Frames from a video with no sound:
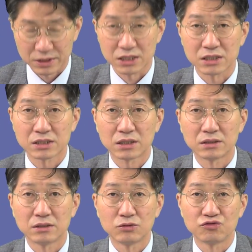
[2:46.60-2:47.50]

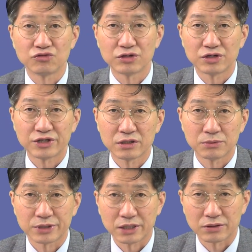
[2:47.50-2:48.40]
직장을 육 년을
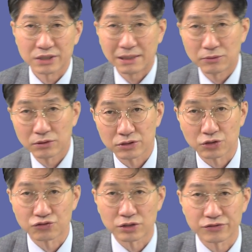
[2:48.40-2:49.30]
다녀보세요. 삼억을
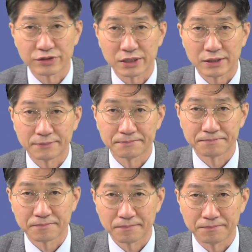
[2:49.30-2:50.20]
저축할 수 있나.
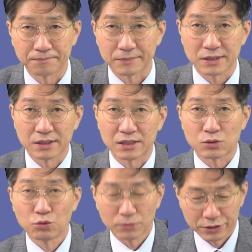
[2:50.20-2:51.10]
음, 그러니까
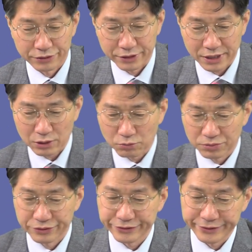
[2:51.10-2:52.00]
돈 버는 거예요. 떼돈
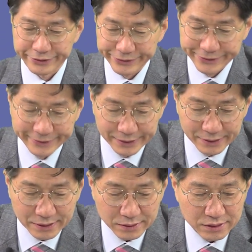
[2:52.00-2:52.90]
버는 거예요.
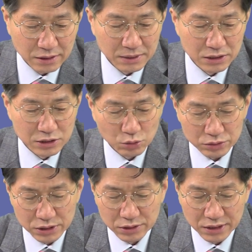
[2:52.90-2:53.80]
그 다음에
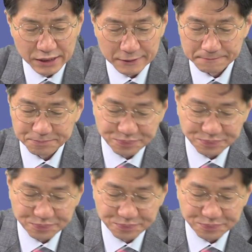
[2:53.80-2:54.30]
이쪽 지역이